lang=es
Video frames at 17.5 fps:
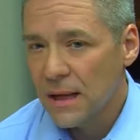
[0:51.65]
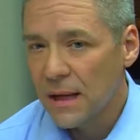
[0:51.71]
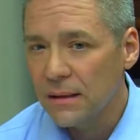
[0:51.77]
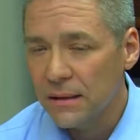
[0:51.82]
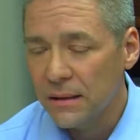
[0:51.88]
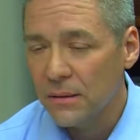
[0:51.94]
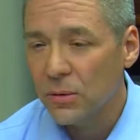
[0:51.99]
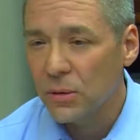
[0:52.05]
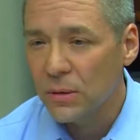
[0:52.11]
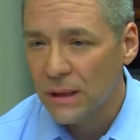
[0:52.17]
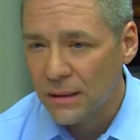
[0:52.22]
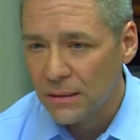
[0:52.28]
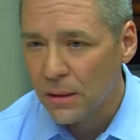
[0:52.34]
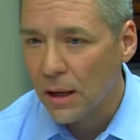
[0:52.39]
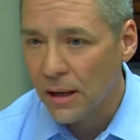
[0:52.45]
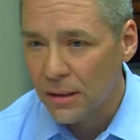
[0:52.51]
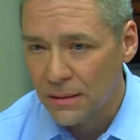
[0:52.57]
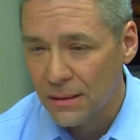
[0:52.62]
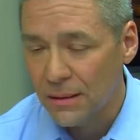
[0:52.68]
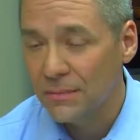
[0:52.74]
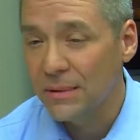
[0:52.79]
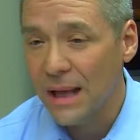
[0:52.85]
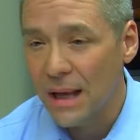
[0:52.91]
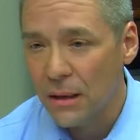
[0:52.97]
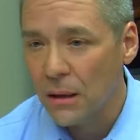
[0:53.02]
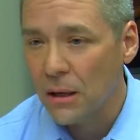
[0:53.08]
a alguien con
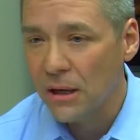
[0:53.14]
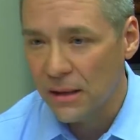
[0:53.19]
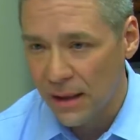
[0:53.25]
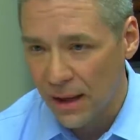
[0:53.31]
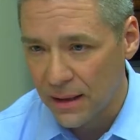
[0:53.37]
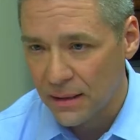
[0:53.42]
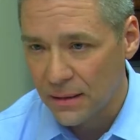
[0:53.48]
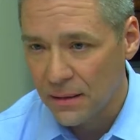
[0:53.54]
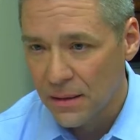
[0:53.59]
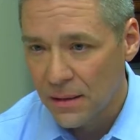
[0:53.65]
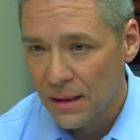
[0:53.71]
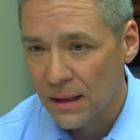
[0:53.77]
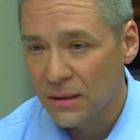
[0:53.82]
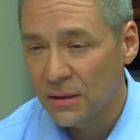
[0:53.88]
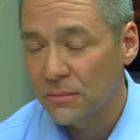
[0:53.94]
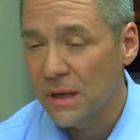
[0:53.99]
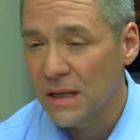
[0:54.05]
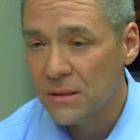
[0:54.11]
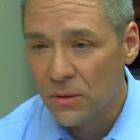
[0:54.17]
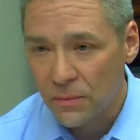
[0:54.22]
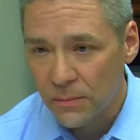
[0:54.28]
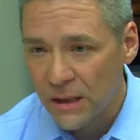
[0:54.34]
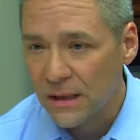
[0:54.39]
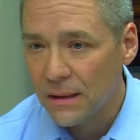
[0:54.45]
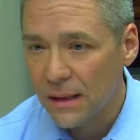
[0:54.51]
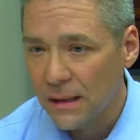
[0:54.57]
integridad y nomás
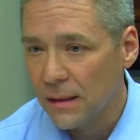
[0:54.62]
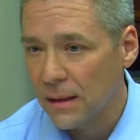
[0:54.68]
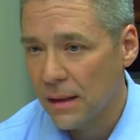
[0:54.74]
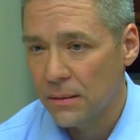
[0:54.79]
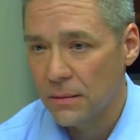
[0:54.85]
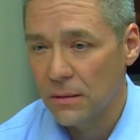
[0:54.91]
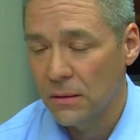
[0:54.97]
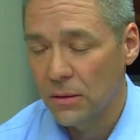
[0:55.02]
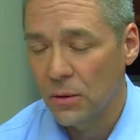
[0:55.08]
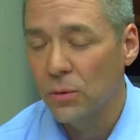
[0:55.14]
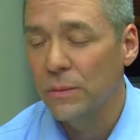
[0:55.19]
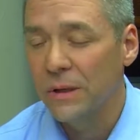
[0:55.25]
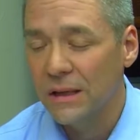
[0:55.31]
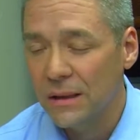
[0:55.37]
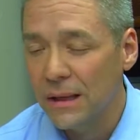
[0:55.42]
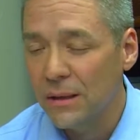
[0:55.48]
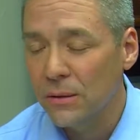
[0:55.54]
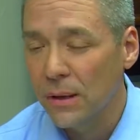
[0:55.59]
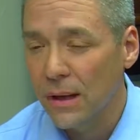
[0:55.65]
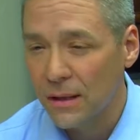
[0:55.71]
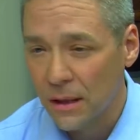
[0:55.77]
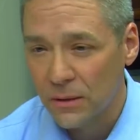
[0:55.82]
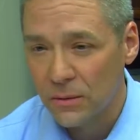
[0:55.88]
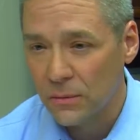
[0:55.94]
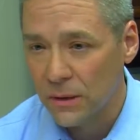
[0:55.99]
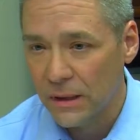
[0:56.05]
cometida, cometido a
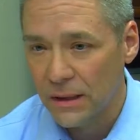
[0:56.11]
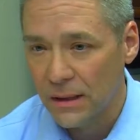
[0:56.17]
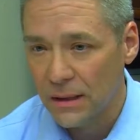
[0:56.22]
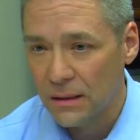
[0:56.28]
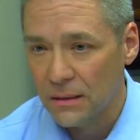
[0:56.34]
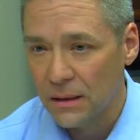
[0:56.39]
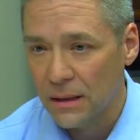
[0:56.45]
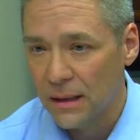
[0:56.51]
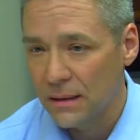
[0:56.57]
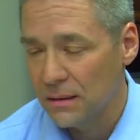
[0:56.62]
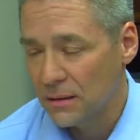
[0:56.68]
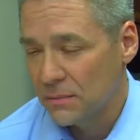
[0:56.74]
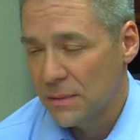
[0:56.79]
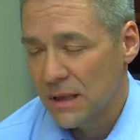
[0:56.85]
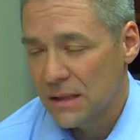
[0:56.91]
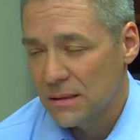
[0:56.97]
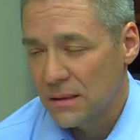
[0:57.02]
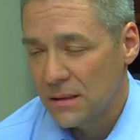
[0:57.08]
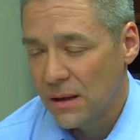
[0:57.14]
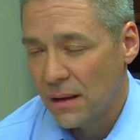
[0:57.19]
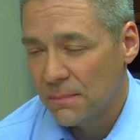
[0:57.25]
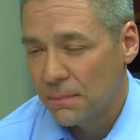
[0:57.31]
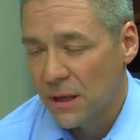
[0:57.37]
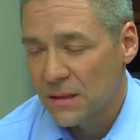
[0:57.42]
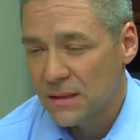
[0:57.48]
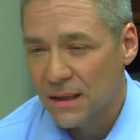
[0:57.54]
la comunidad. Y nomás ya
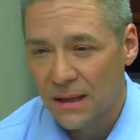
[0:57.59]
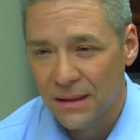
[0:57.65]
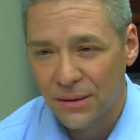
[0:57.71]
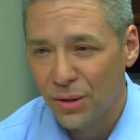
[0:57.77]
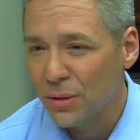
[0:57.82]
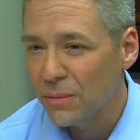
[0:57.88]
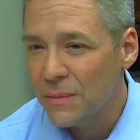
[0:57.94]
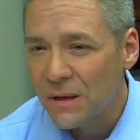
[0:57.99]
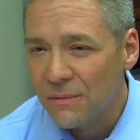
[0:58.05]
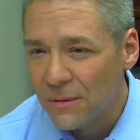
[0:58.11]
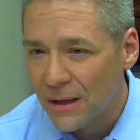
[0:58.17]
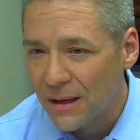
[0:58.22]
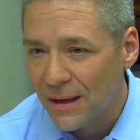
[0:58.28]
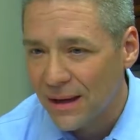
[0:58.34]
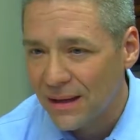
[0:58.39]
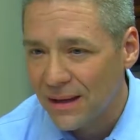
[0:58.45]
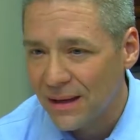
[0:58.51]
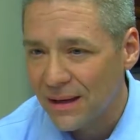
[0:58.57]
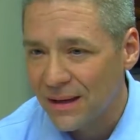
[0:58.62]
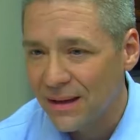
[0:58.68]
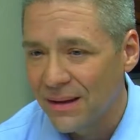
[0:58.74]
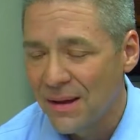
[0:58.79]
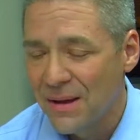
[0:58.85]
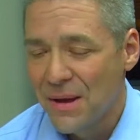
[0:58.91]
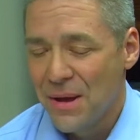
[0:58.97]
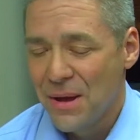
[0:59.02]
pasé toda mi vida aquí.
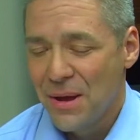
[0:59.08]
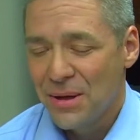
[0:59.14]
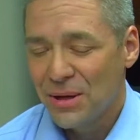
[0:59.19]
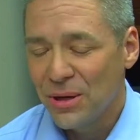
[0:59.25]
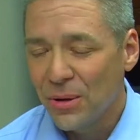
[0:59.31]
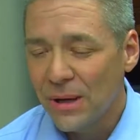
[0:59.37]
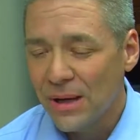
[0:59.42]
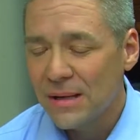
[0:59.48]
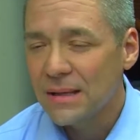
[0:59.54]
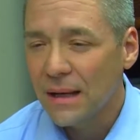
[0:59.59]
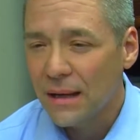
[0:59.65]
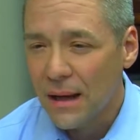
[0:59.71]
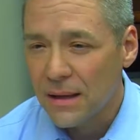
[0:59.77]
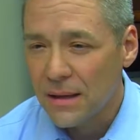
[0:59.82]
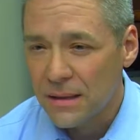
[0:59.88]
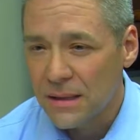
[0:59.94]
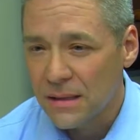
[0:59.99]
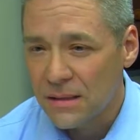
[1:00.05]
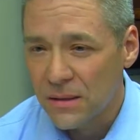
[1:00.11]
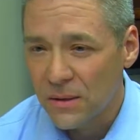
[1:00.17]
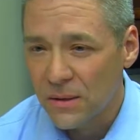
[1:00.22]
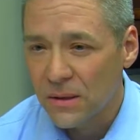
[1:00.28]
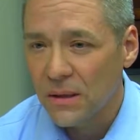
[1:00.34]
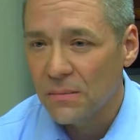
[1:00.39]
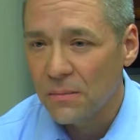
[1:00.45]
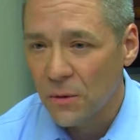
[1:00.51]
Yo hice la
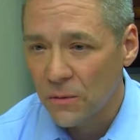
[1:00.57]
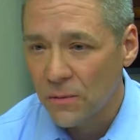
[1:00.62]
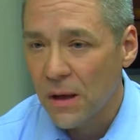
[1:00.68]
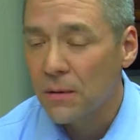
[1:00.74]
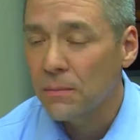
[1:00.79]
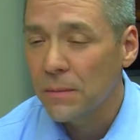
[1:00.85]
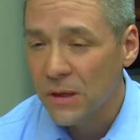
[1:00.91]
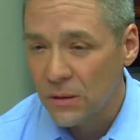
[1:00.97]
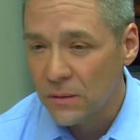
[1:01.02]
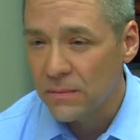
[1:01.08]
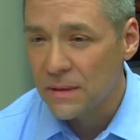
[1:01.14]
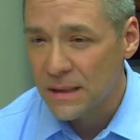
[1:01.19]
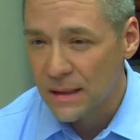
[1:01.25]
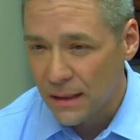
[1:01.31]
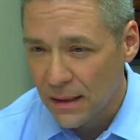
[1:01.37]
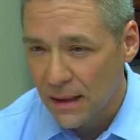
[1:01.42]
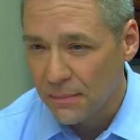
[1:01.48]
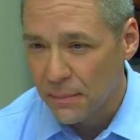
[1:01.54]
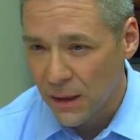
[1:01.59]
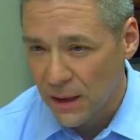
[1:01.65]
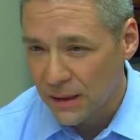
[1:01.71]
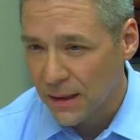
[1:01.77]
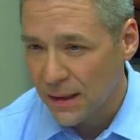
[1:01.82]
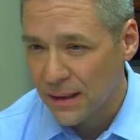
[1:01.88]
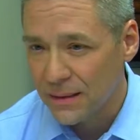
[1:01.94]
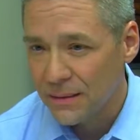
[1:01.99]
decisión de mover mi oficina para
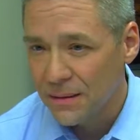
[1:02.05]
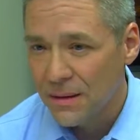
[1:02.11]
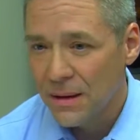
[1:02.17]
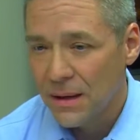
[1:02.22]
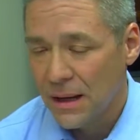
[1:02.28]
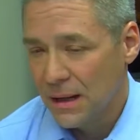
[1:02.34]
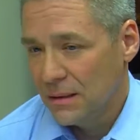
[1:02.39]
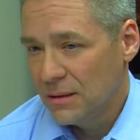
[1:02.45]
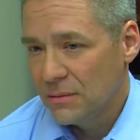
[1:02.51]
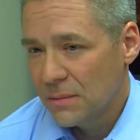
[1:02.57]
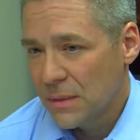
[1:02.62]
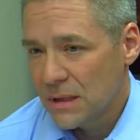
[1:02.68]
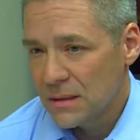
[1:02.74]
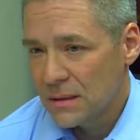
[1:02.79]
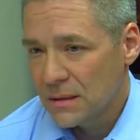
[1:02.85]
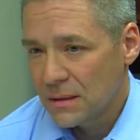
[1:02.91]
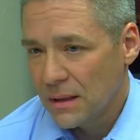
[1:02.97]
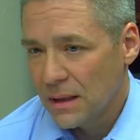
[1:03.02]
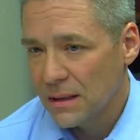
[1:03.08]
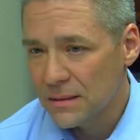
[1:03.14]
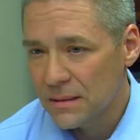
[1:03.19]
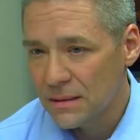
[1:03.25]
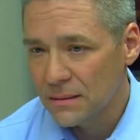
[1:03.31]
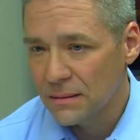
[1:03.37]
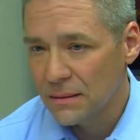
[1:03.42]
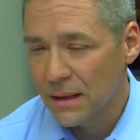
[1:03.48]
acá y nomás
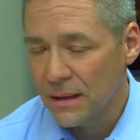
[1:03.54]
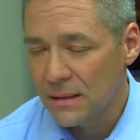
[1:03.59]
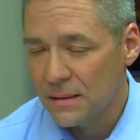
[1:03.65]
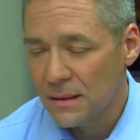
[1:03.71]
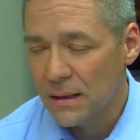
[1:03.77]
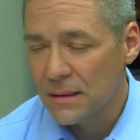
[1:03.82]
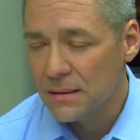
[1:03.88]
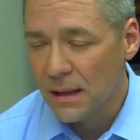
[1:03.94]
es, esto es